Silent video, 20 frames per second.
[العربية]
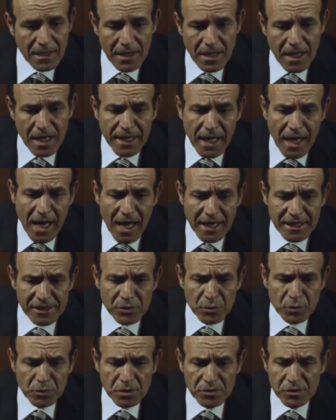انا
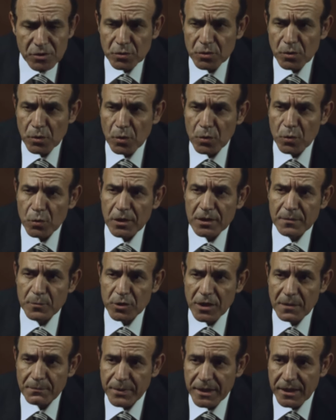عايزكم ترصدوا العقول
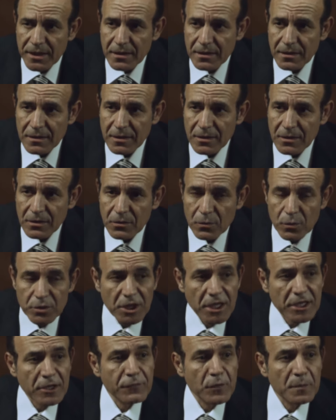المدبره
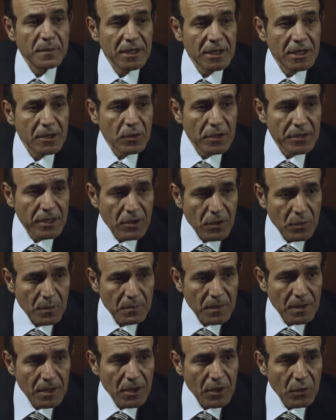وتعرفوا مين اللي وراهم
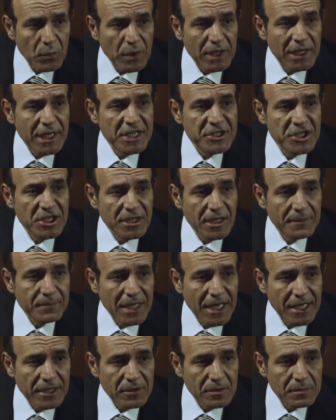وايه الاجنده
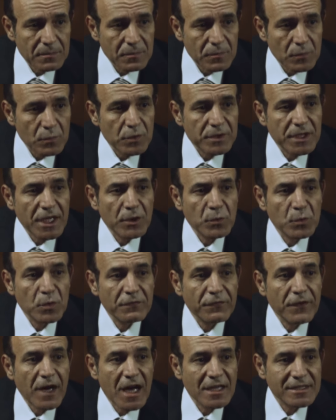بتاعتهم وده
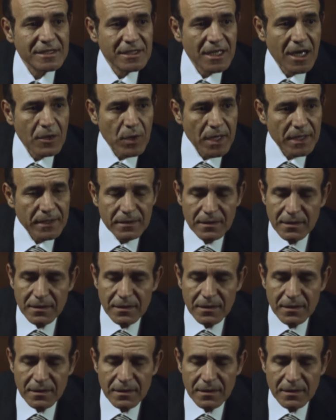يكون في اسرع وقت